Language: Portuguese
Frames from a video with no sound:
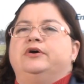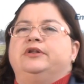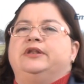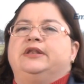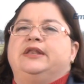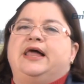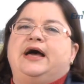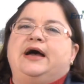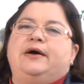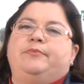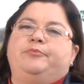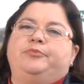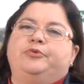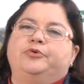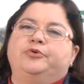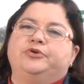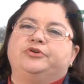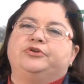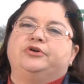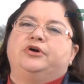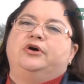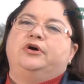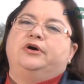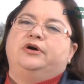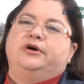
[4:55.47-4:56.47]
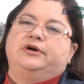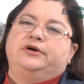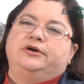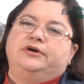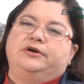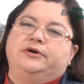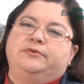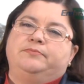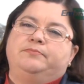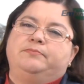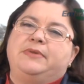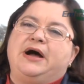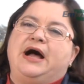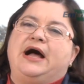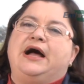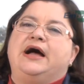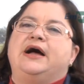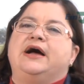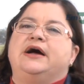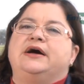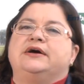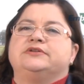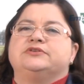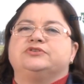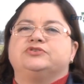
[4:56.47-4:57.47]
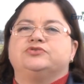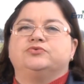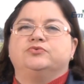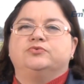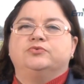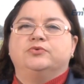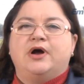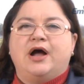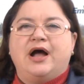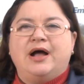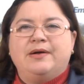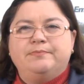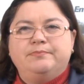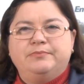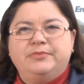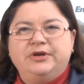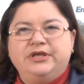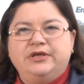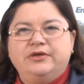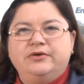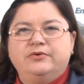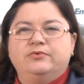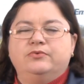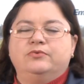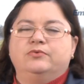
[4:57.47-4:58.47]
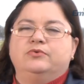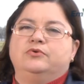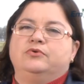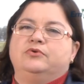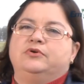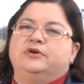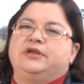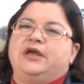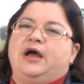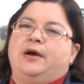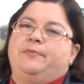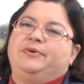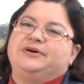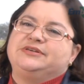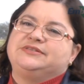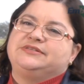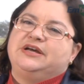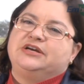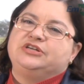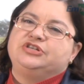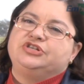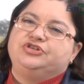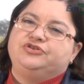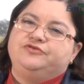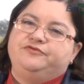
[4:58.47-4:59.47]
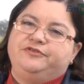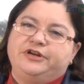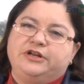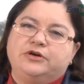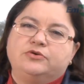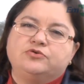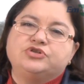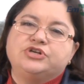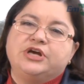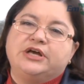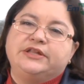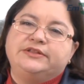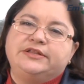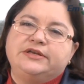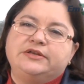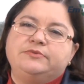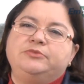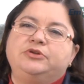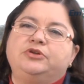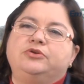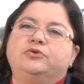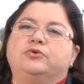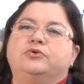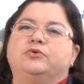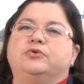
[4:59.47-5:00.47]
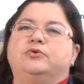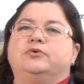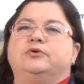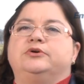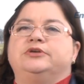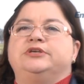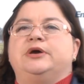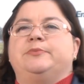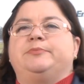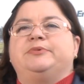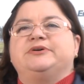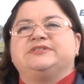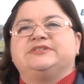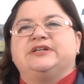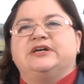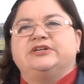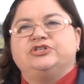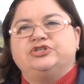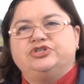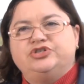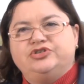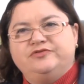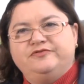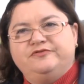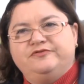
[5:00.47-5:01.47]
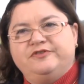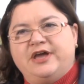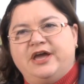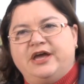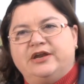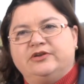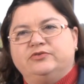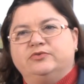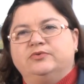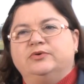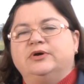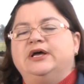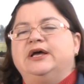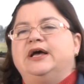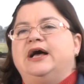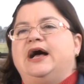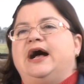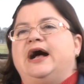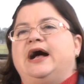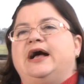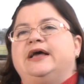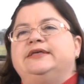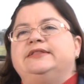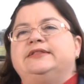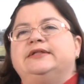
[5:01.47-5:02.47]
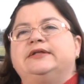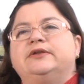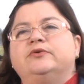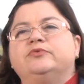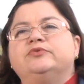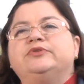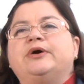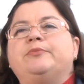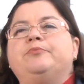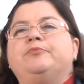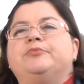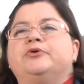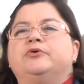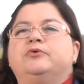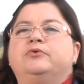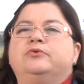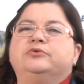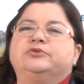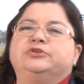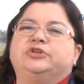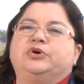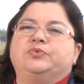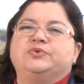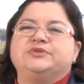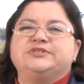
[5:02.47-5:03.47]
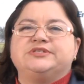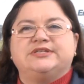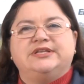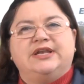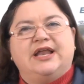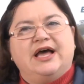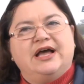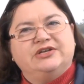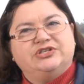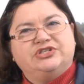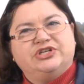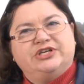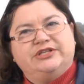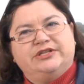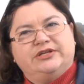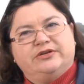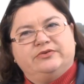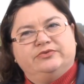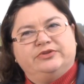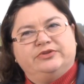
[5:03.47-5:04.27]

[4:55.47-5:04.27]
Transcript: lá por uh, março, abril, a pastagem de verão já terminou e a pastagem de inverno ainda não está pronta, a oscilagem ainda